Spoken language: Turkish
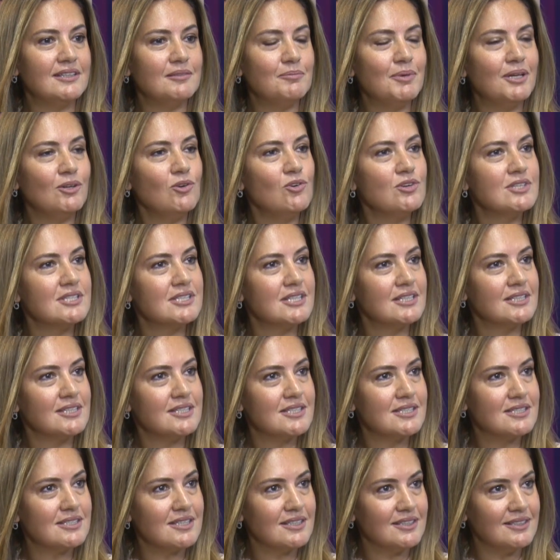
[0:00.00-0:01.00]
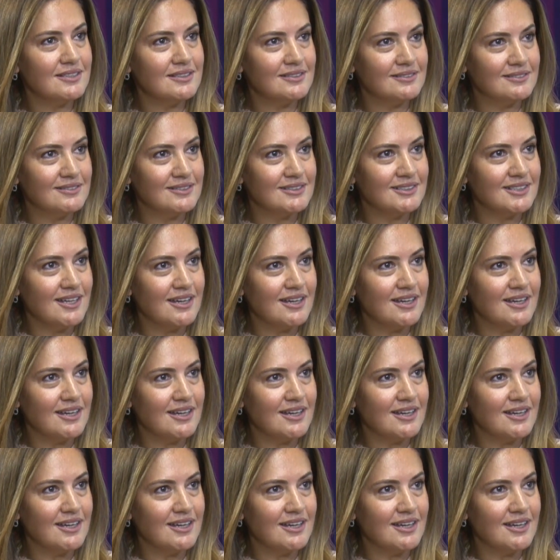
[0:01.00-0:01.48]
ben 18 yıldır